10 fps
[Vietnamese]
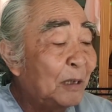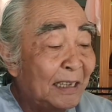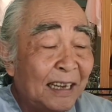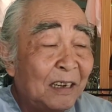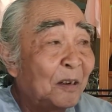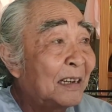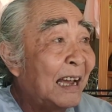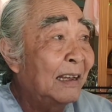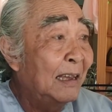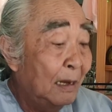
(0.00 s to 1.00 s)
quý vị thấy rõ
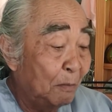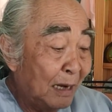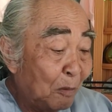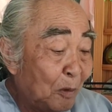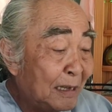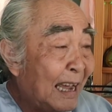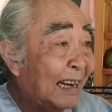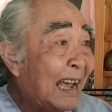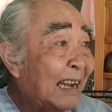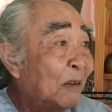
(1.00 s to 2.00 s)
ràng miễn không có
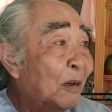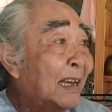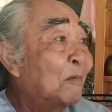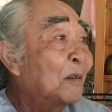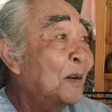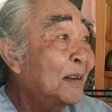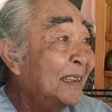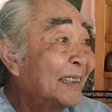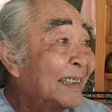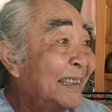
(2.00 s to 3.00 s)
gian nan thì thầy không có nói